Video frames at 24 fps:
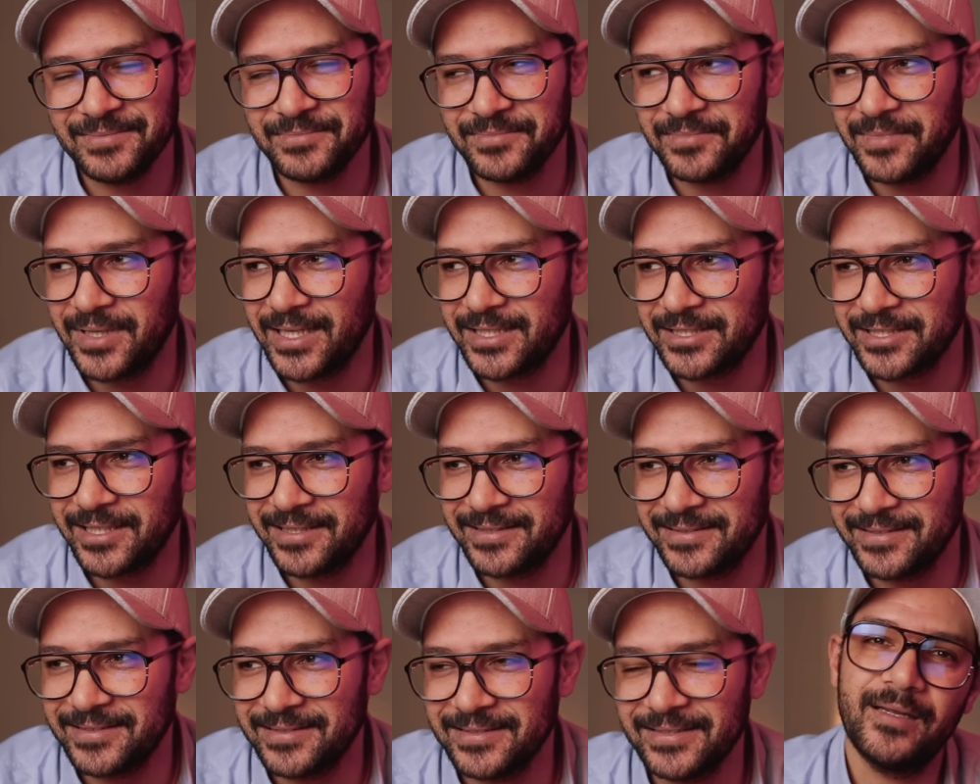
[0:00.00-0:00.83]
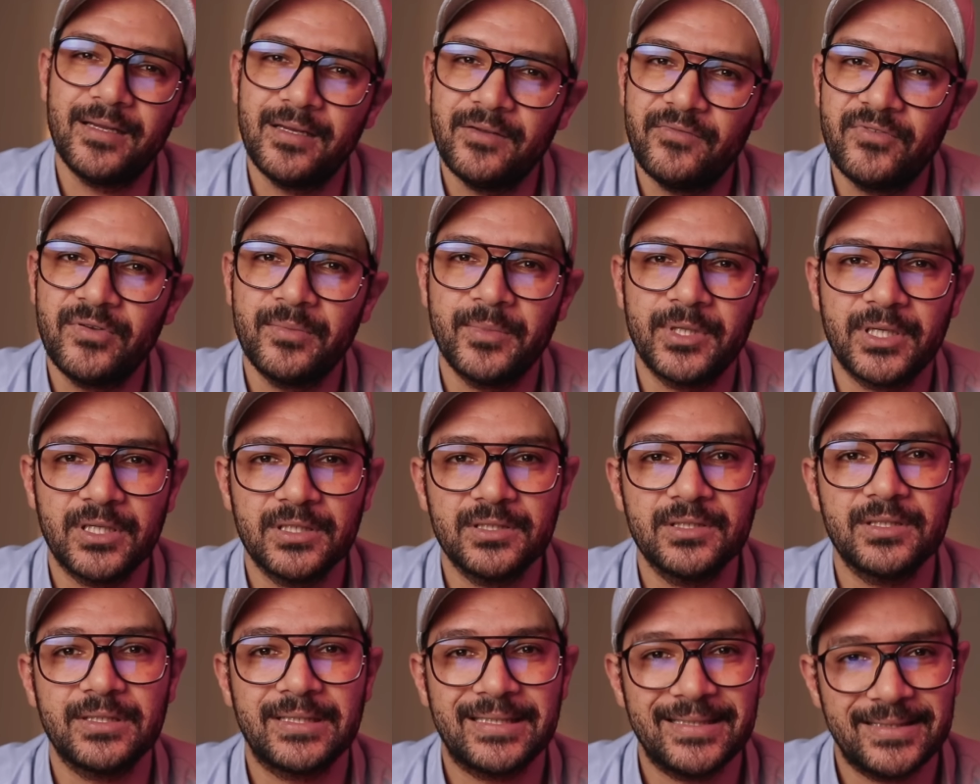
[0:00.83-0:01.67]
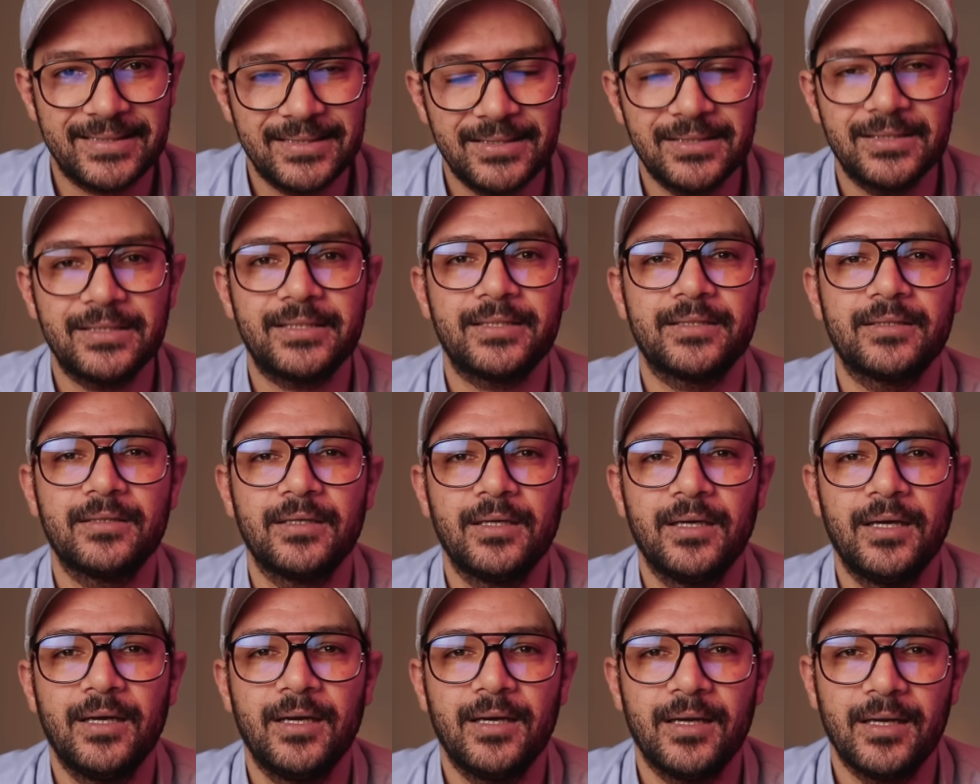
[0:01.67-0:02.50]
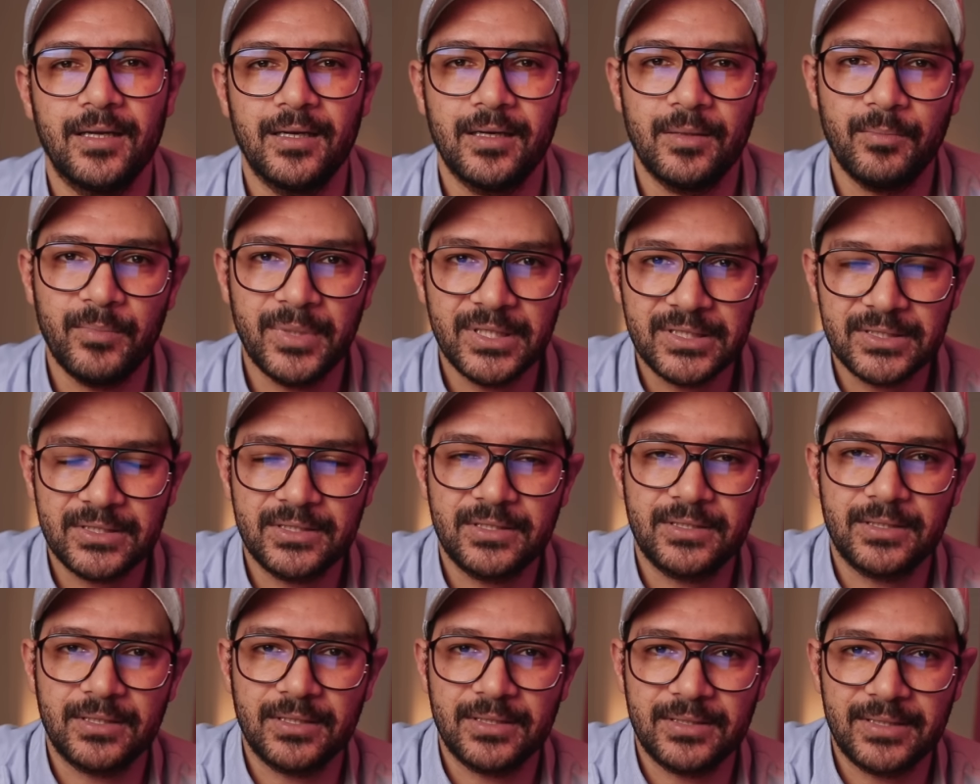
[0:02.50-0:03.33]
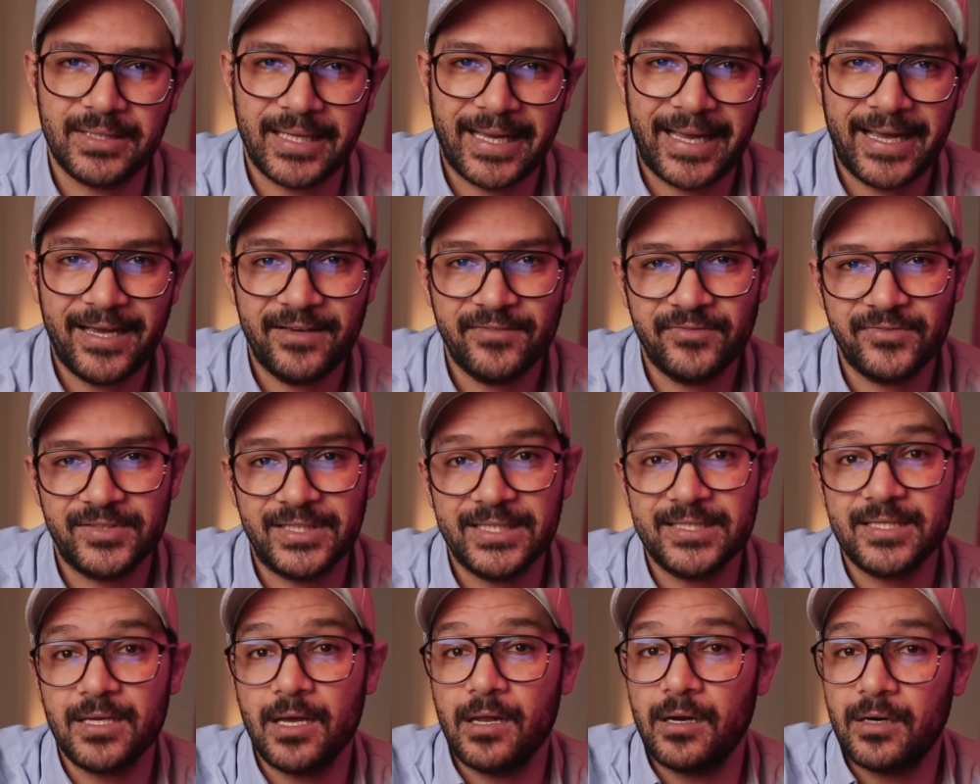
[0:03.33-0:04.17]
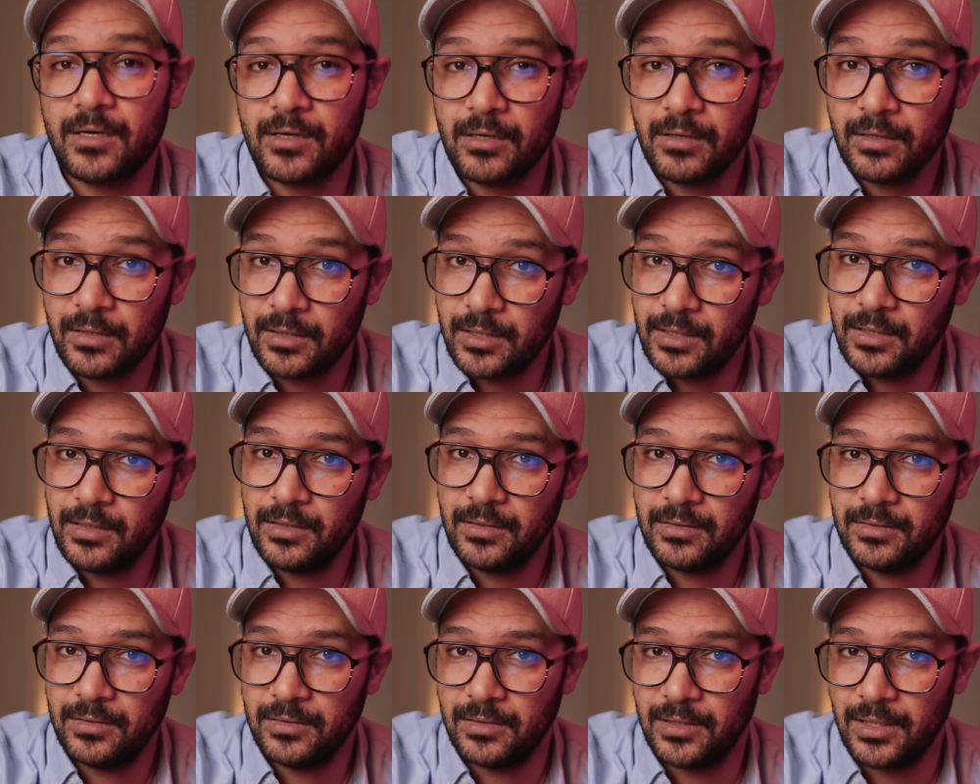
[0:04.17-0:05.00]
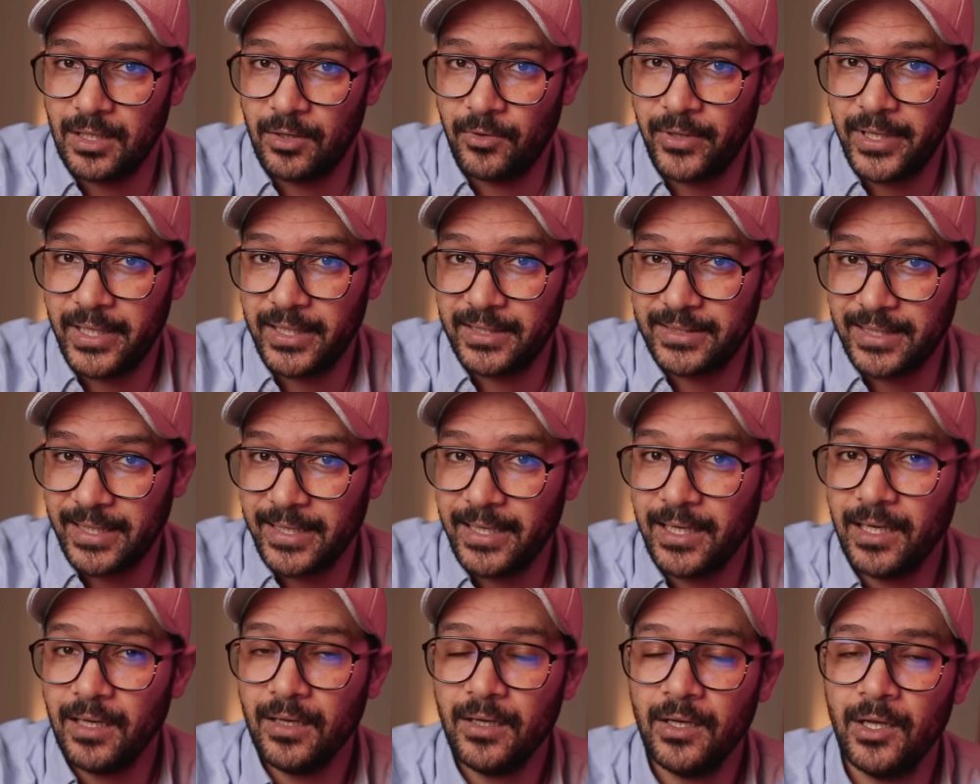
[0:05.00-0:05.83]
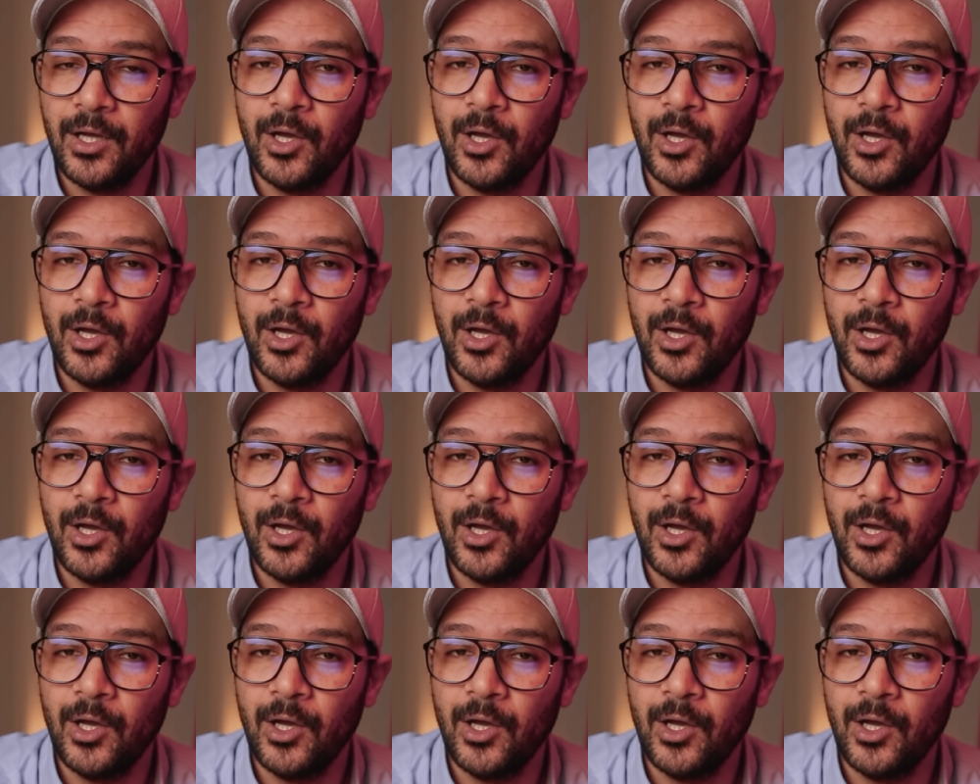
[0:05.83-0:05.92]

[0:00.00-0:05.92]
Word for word: بلاش عندنا لان في مناطق كتير البنت تخاف تسال راجل لو هي تايهه